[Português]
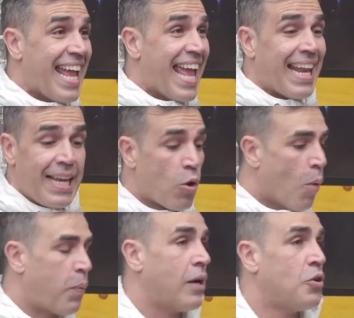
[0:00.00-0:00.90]
Ela ligou
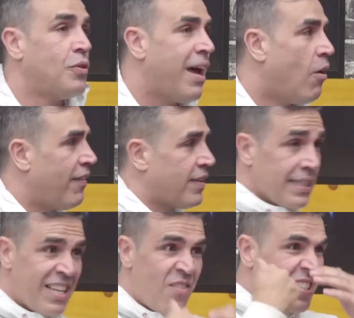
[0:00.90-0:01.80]
pro Carlos Gil na hora, falou assim:
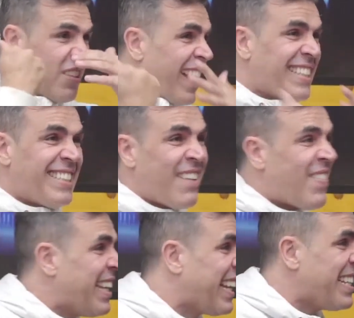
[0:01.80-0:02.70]
não, mas você não acredita na
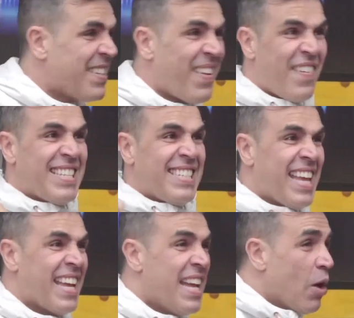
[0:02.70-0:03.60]
matéria que a gente vai fazer
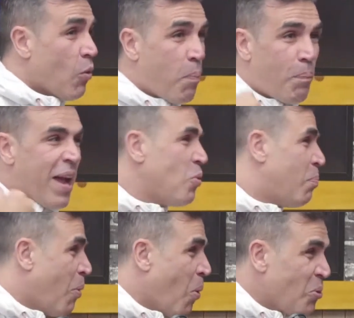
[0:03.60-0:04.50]
com o pai do
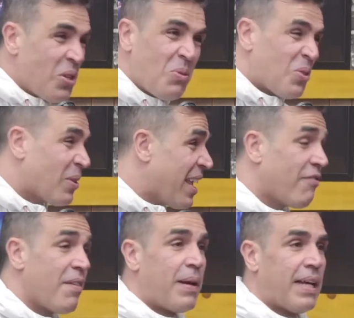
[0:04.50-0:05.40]
Bolt, não sei o quê, uhum.
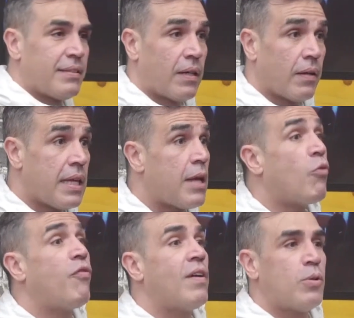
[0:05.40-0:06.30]
vibrando e tal. E aí eu
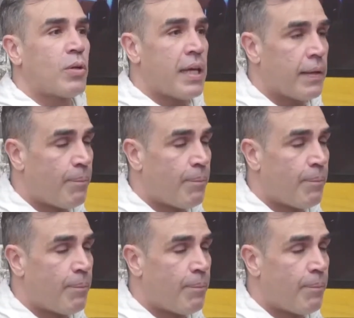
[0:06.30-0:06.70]
vou fazer o quê?